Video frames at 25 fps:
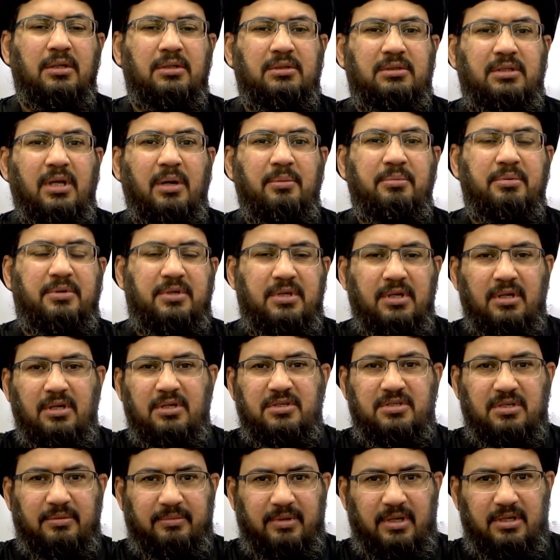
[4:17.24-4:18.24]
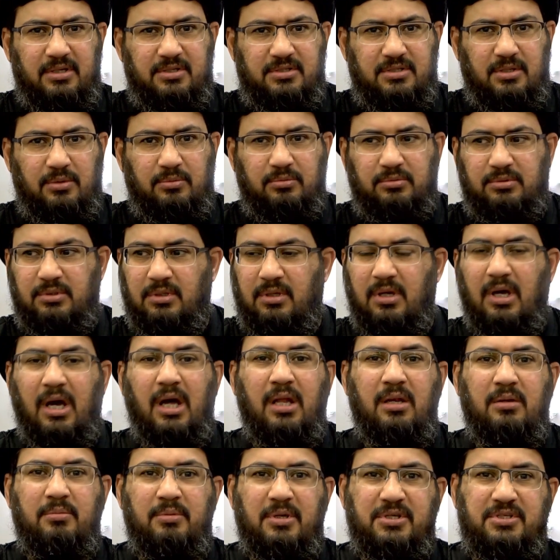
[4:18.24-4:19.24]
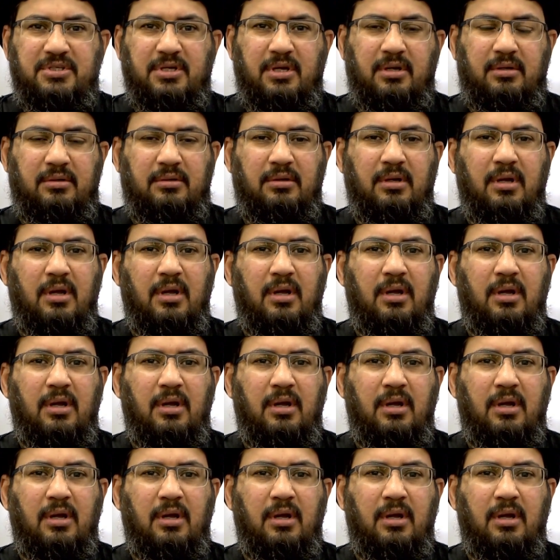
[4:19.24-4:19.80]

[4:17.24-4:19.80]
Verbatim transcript: تبكي لجمال صوته البشر